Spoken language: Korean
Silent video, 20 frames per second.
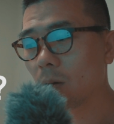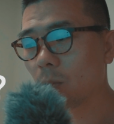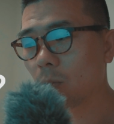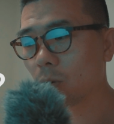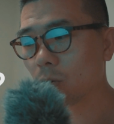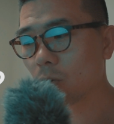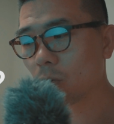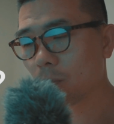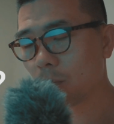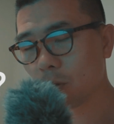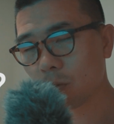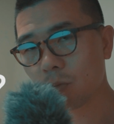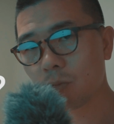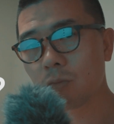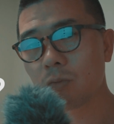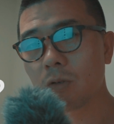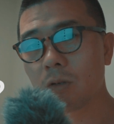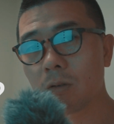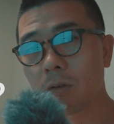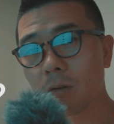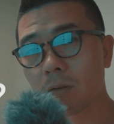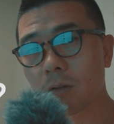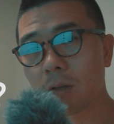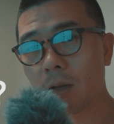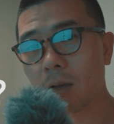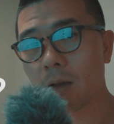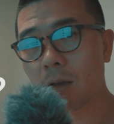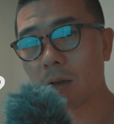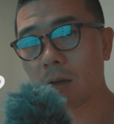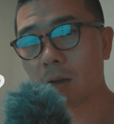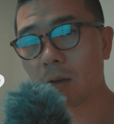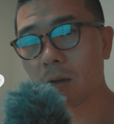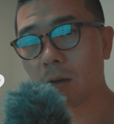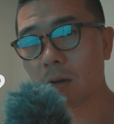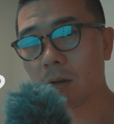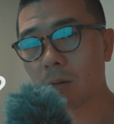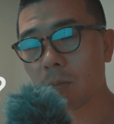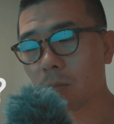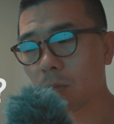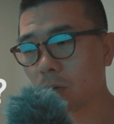보통 표준 연역대
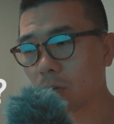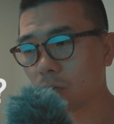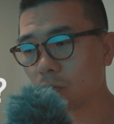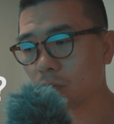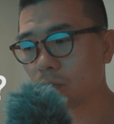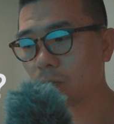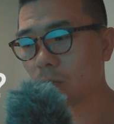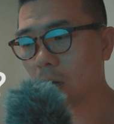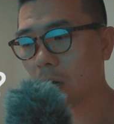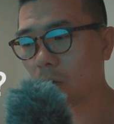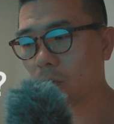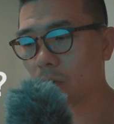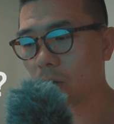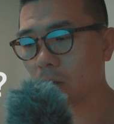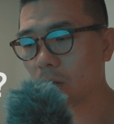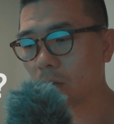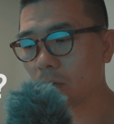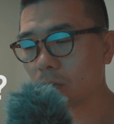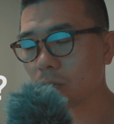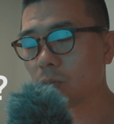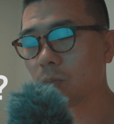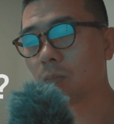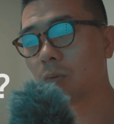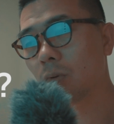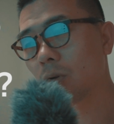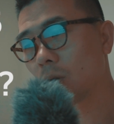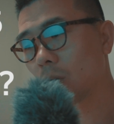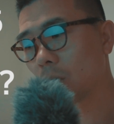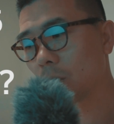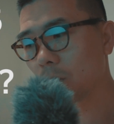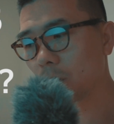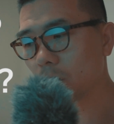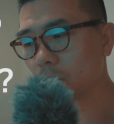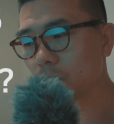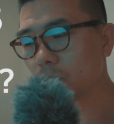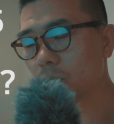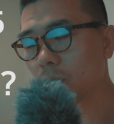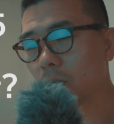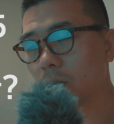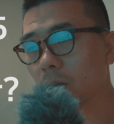뭐 준망원 혹은
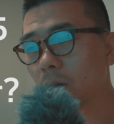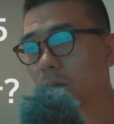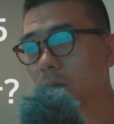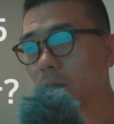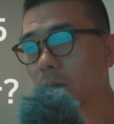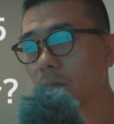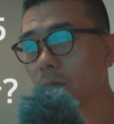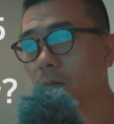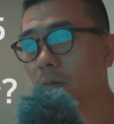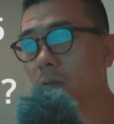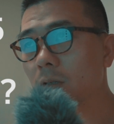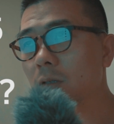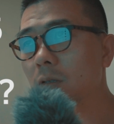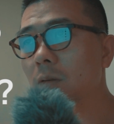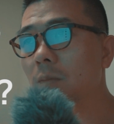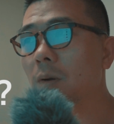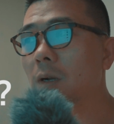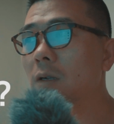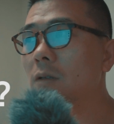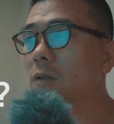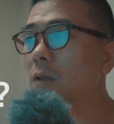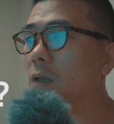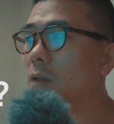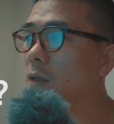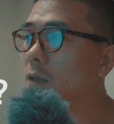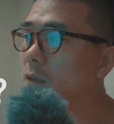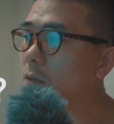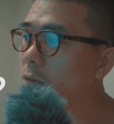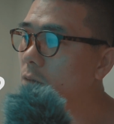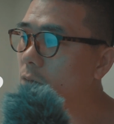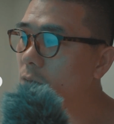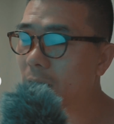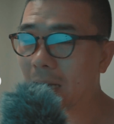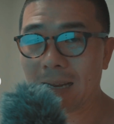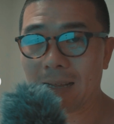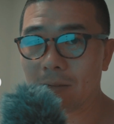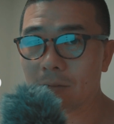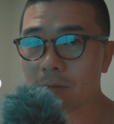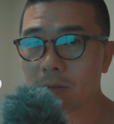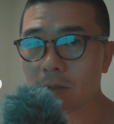표준 연역대에서는 2.8 단렌즈는
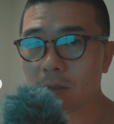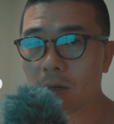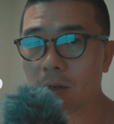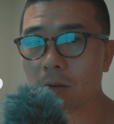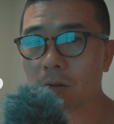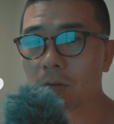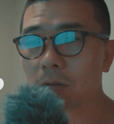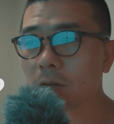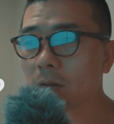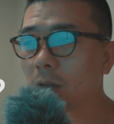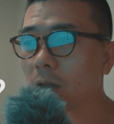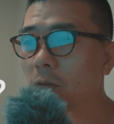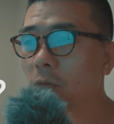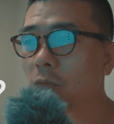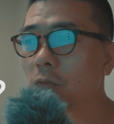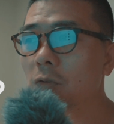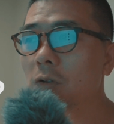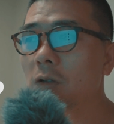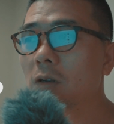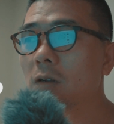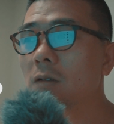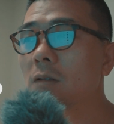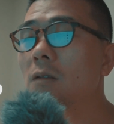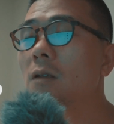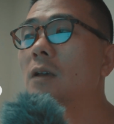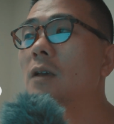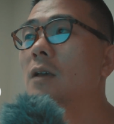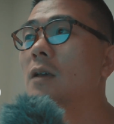잘 안 쓰잖아요. 근데 소니는